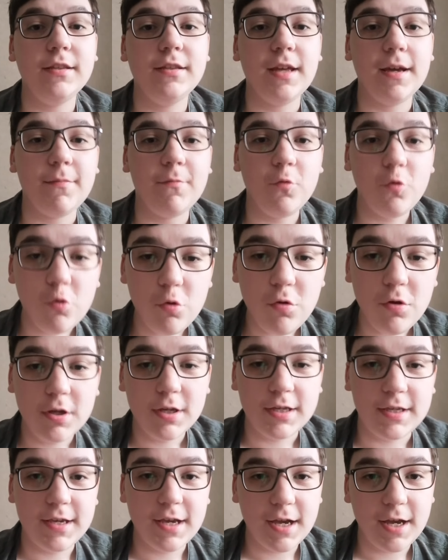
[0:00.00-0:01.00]
тому
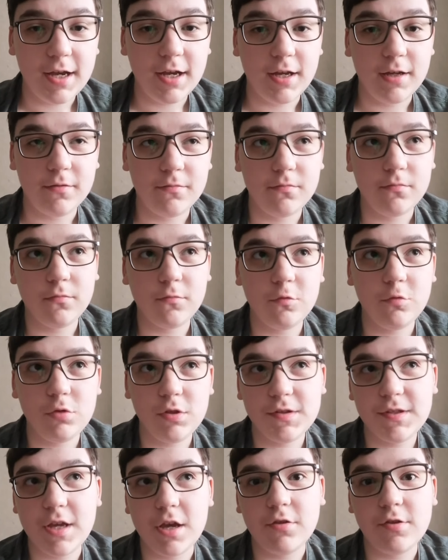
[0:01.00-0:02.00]
я, ну
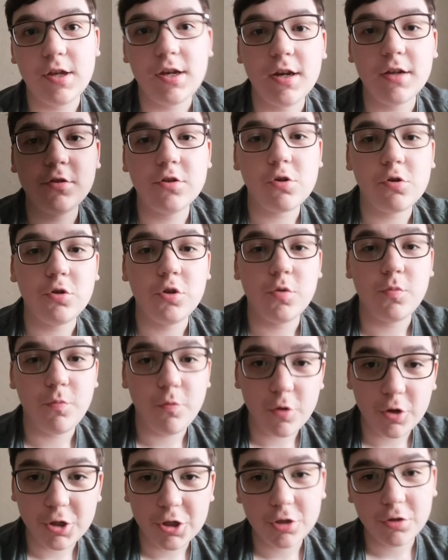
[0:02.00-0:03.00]
не знаю, на электронную
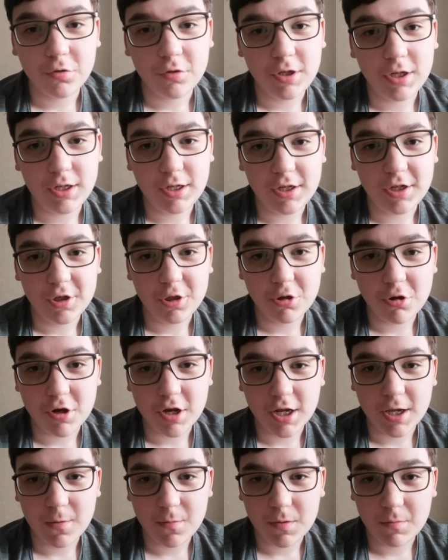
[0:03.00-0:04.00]
почту или еще
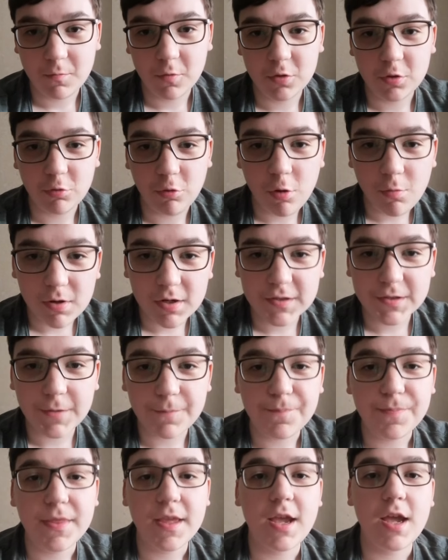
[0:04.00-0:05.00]
каким-нибудь
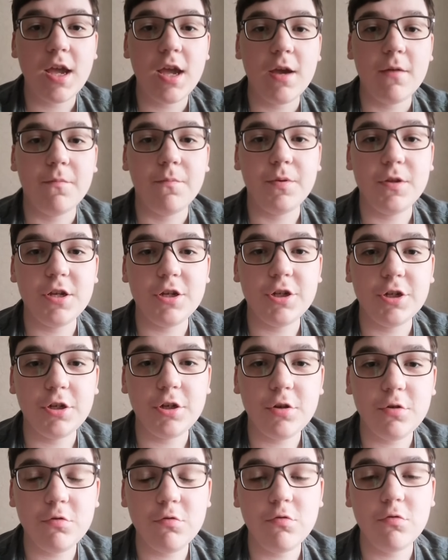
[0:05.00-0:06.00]
образом
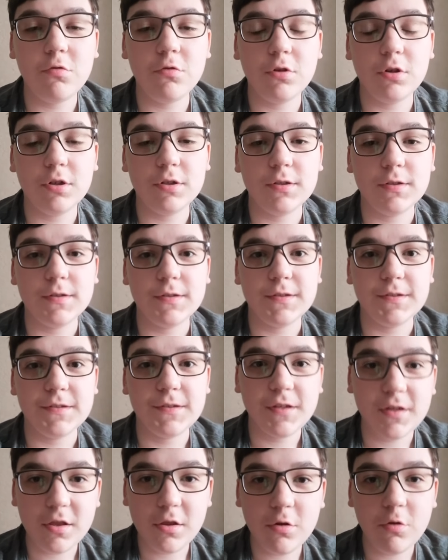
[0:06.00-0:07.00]
пришлю
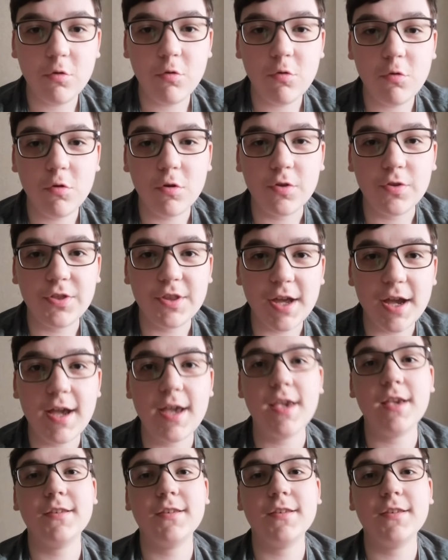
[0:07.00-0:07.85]
ссылку на